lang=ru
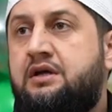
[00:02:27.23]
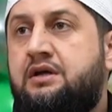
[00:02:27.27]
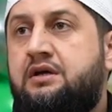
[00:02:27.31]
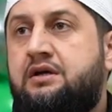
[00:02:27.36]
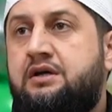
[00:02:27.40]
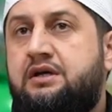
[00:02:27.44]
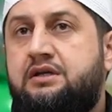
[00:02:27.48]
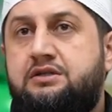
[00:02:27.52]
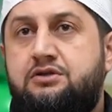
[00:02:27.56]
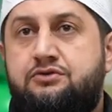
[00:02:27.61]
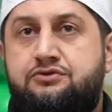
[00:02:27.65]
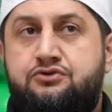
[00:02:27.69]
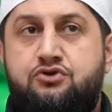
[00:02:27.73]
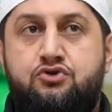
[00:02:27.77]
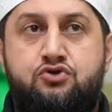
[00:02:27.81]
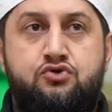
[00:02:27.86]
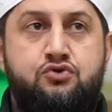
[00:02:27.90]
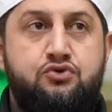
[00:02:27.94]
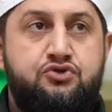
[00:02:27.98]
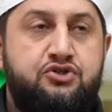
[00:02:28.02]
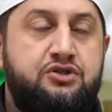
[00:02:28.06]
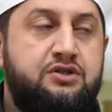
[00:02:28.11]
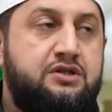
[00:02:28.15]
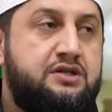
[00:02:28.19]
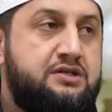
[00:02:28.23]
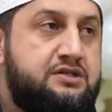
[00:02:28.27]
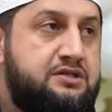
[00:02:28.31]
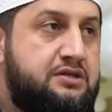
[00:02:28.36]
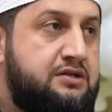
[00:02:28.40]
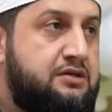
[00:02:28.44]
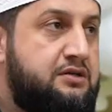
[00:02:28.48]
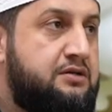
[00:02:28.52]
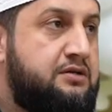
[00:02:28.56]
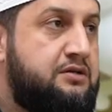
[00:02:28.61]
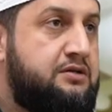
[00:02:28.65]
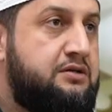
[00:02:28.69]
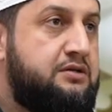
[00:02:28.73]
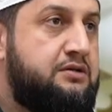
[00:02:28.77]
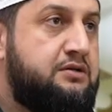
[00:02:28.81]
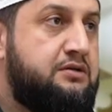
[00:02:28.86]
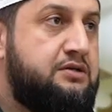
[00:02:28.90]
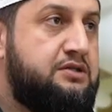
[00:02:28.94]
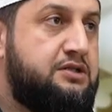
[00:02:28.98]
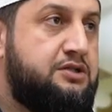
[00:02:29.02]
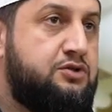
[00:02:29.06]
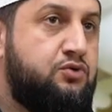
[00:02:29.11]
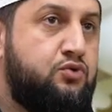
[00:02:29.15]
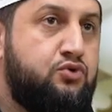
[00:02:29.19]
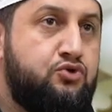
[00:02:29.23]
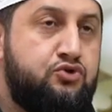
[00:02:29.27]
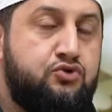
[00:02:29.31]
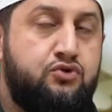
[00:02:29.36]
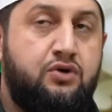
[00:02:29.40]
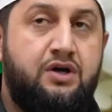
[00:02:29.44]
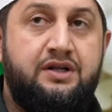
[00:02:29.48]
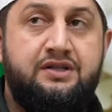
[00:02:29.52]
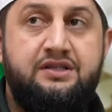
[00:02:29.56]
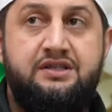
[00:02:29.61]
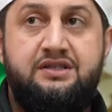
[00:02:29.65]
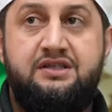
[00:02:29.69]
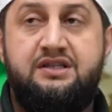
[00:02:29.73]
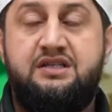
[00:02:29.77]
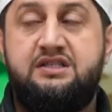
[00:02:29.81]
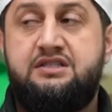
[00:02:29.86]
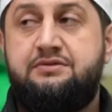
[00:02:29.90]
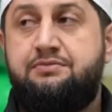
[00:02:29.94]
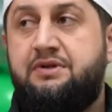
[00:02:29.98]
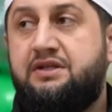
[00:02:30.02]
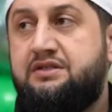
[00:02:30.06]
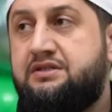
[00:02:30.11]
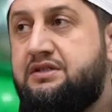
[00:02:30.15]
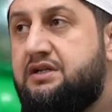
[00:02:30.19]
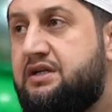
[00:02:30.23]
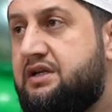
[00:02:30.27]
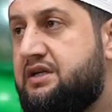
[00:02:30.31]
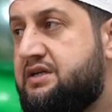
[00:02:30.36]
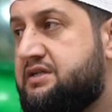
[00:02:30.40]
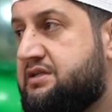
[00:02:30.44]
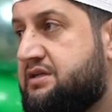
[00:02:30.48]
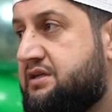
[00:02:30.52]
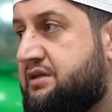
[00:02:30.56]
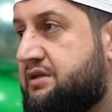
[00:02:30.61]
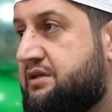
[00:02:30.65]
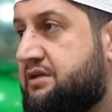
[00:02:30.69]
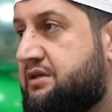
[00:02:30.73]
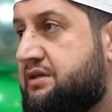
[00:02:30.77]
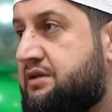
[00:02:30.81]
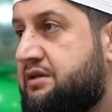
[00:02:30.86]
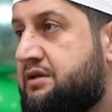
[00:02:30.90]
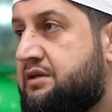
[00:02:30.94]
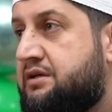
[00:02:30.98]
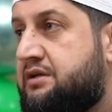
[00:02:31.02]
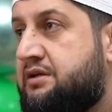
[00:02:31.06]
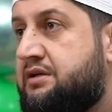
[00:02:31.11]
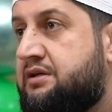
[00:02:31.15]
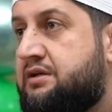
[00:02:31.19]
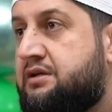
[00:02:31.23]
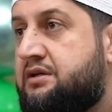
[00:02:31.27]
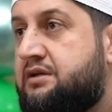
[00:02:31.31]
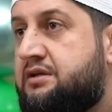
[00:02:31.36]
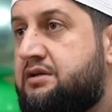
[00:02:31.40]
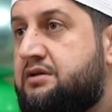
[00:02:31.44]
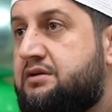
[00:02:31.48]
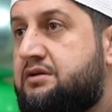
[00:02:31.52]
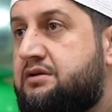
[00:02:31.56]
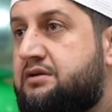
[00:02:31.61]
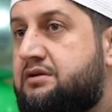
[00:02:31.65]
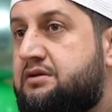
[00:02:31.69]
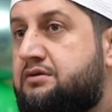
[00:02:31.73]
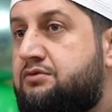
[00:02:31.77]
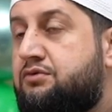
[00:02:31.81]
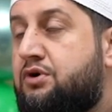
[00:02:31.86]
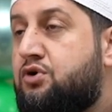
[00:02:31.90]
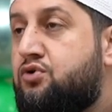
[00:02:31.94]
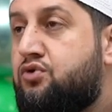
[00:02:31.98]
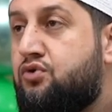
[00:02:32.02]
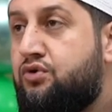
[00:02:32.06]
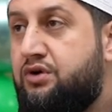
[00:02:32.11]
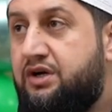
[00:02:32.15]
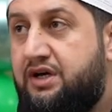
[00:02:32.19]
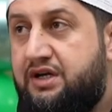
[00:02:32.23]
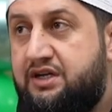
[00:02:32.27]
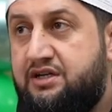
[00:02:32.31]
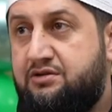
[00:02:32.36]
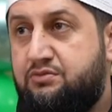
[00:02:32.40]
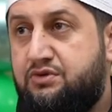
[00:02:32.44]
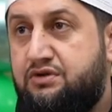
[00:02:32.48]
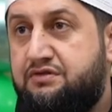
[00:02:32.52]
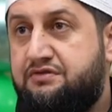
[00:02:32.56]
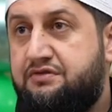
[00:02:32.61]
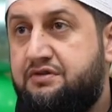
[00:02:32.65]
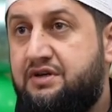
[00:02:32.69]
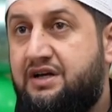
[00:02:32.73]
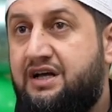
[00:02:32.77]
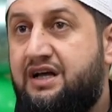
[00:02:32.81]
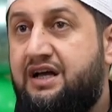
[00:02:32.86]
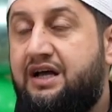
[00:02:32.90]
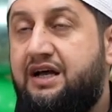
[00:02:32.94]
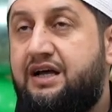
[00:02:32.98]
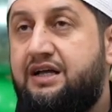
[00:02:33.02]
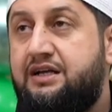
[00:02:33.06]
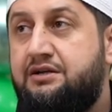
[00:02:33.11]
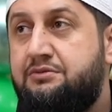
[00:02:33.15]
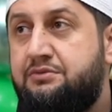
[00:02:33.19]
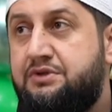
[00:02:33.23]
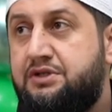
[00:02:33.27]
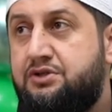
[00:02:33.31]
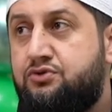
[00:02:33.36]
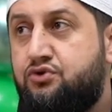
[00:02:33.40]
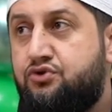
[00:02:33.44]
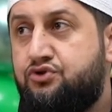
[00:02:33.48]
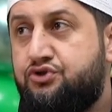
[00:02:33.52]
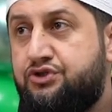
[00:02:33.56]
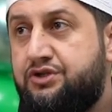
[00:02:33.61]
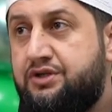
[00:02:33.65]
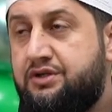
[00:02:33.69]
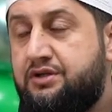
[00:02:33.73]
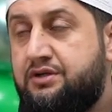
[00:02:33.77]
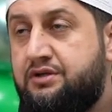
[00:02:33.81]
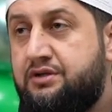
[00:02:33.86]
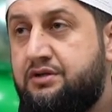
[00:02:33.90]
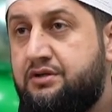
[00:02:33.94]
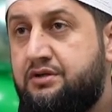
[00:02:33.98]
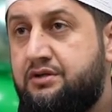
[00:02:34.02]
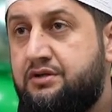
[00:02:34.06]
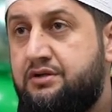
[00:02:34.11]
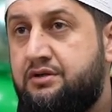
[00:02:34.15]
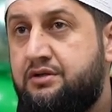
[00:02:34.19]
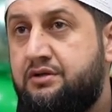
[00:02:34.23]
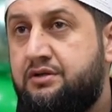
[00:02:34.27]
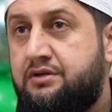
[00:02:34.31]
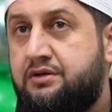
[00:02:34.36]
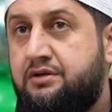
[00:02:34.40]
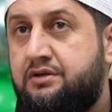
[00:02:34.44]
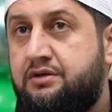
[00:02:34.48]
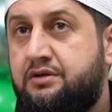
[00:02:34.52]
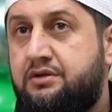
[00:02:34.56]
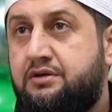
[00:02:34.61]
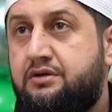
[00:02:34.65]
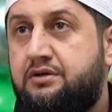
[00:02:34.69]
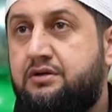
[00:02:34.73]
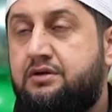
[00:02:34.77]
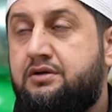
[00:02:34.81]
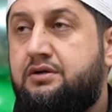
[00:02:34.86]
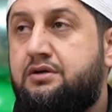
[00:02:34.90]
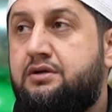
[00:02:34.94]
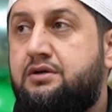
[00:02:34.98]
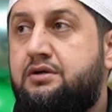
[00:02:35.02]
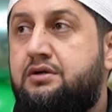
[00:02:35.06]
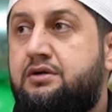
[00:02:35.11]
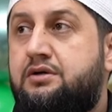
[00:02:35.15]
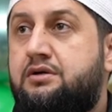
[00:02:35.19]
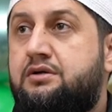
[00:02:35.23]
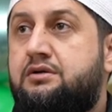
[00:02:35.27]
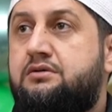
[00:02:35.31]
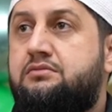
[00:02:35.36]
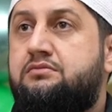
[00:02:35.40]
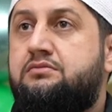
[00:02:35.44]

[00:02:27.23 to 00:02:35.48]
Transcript: Это все случилось из-за того, что они не сплотились вокруг алимов. А алимы тоже э,